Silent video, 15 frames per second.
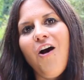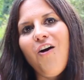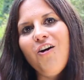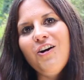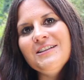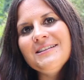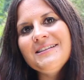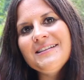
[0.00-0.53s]

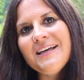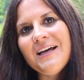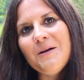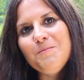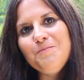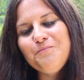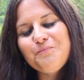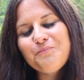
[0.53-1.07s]
Und und
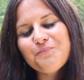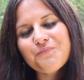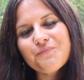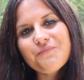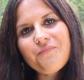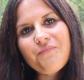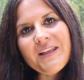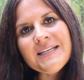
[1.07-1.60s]
ähm,
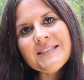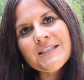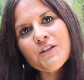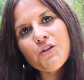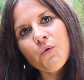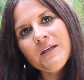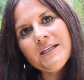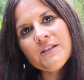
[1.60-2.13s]
es ist
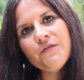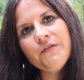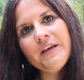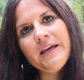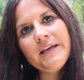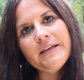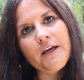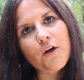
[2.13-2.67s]
so, dass
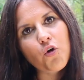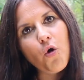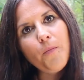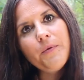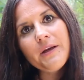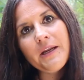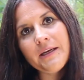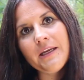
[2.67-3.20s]
wir in der
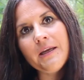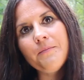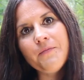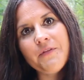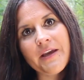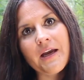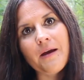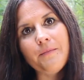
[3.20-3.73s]
Gruppe dann eben
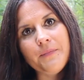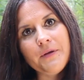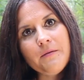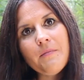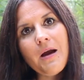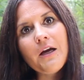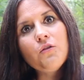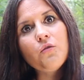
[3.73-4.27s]
Therapie
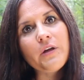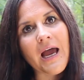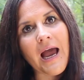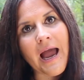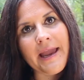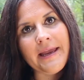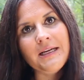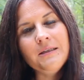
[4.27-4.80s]
machen oder
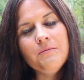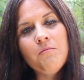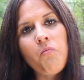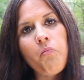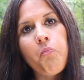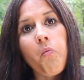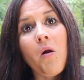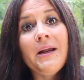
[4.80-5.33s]
heilen.
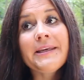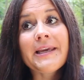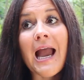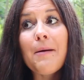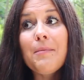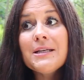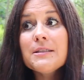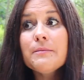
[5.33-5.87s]
Ich
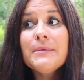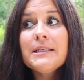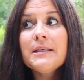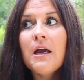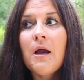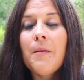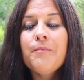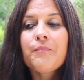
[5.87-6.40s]
arbeite mit
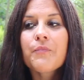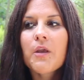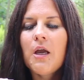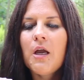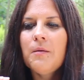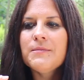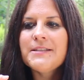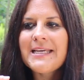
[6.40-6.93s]
einer
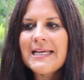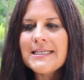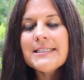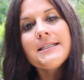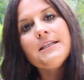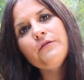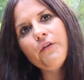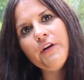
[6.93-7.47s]
ähm,
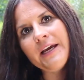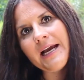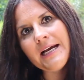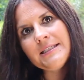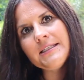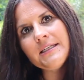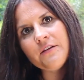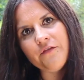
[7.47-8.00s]
Technik, die ich von der
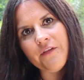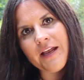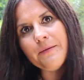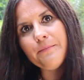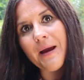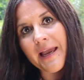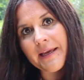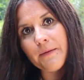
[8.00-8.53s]
geistigen Welt
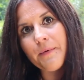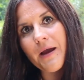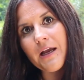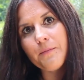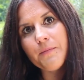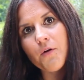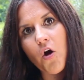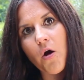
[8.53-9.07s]
beigebracht
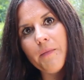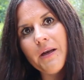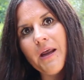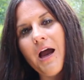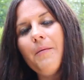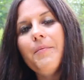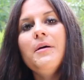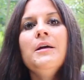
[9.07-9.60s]
bekommen
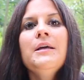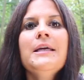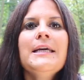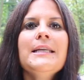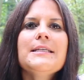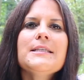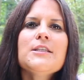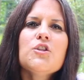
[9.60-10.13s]
habe.
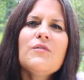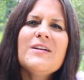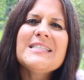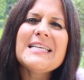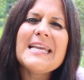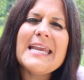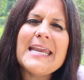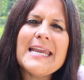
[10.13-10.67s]
Das ist so was
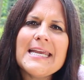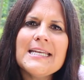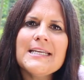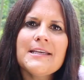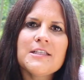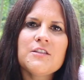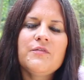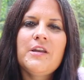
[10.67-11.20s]

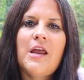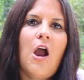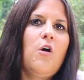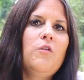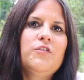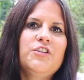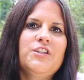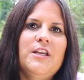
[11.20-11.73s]
ähnliches wie eine
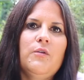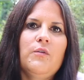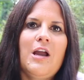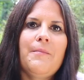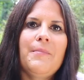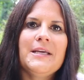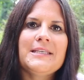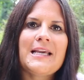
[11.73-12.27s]
Aufstellung,
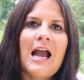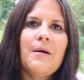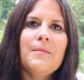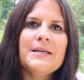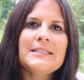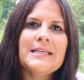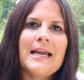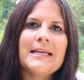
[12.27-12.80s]
aber ich
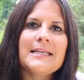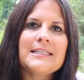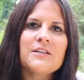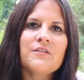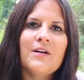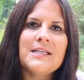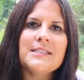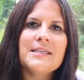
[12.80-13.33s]
arbeite eigentlich
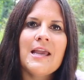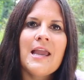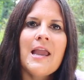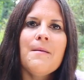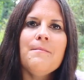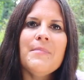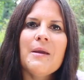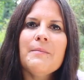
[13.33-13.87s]
quasi
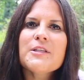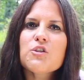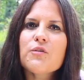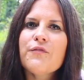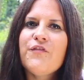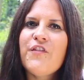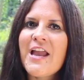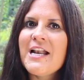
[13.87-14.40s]
mehr mit so
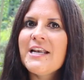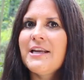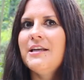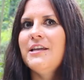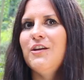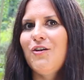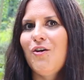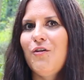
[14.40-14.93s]
Feldern,
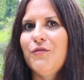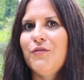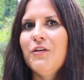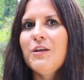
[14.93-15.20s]
die ich öffne.